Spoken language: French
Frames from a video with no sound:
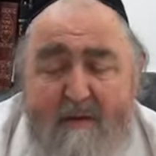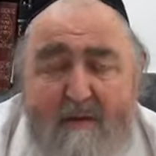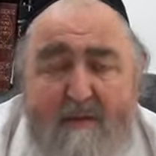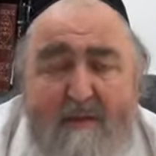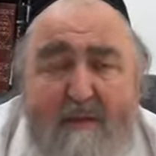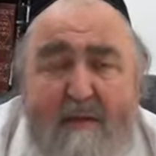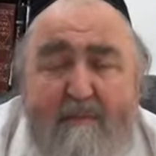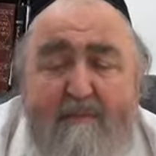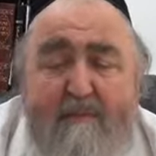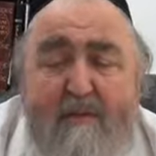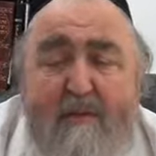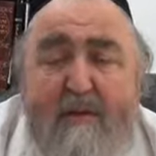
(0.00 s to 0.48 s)

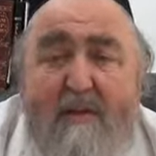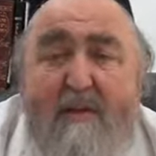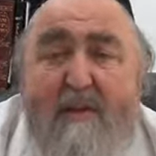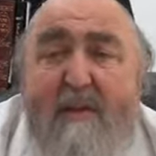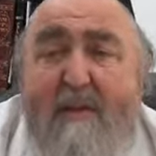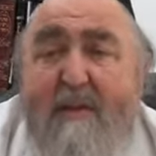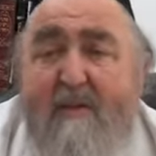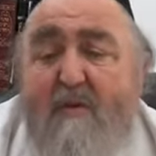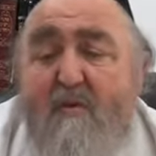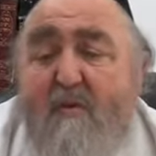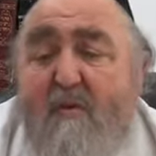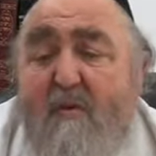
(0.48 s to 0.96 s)
ça peut
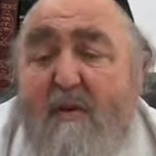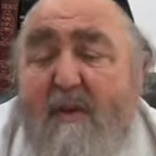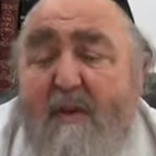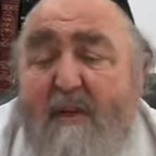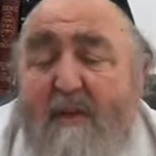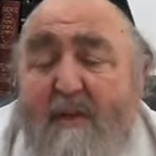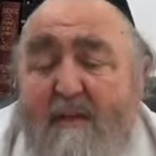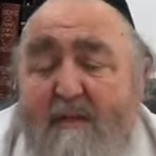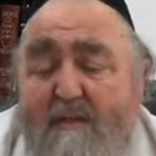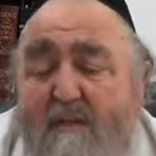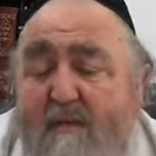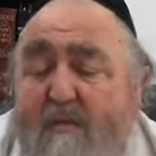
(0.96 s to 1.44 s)
être à tous
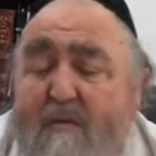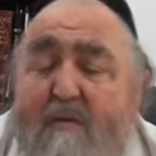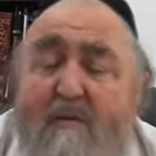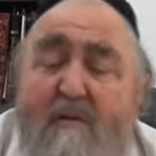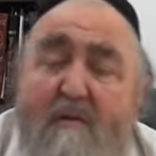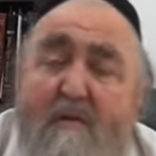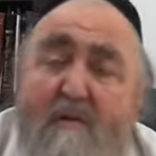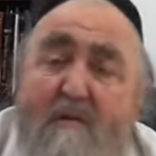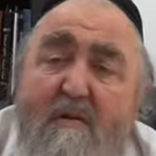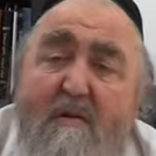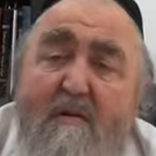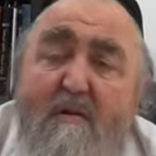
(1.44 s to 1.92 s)
les niveaux
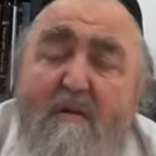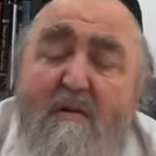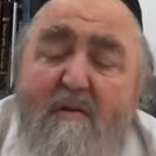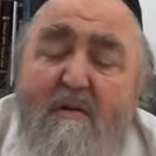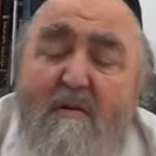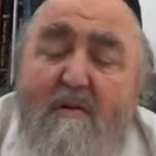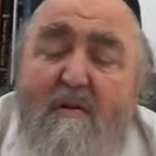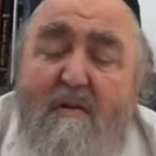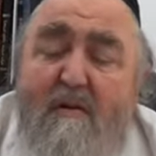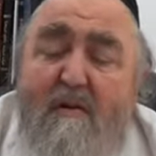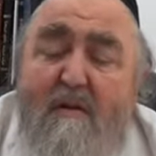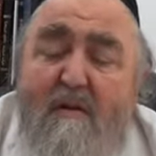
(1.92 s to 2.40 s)

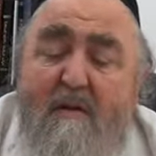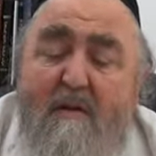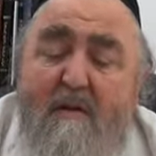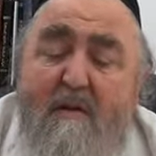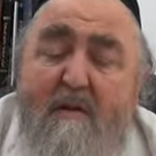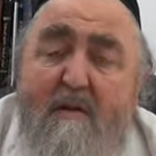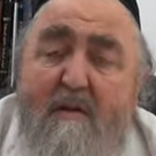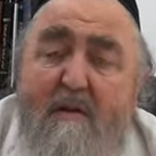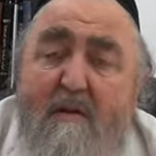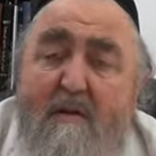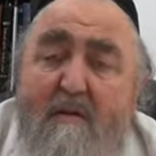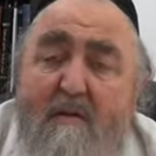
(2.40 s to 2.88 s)

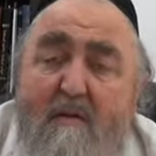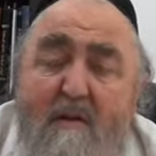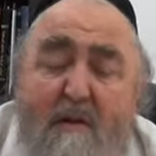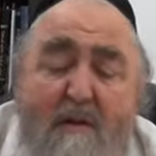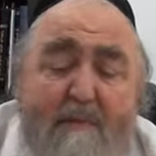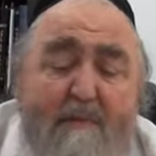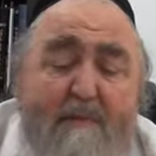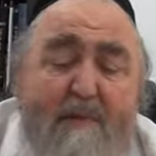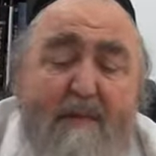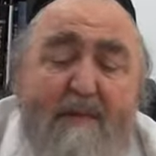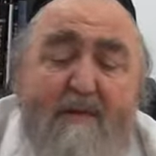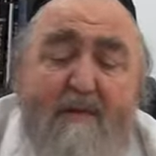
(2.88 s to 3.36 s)
que
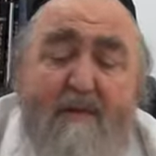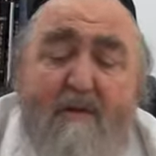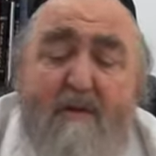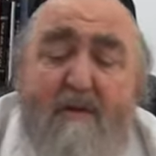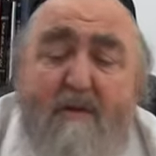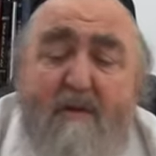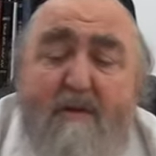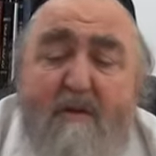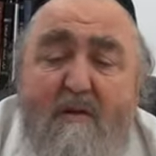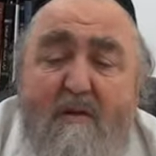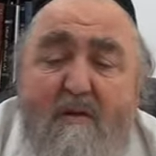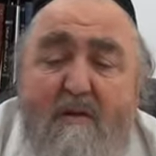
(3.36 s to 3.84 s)
la
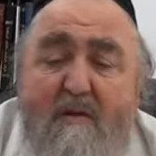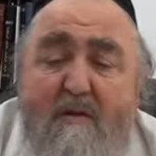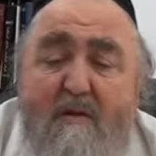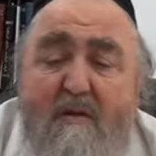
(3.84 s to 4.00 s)
personne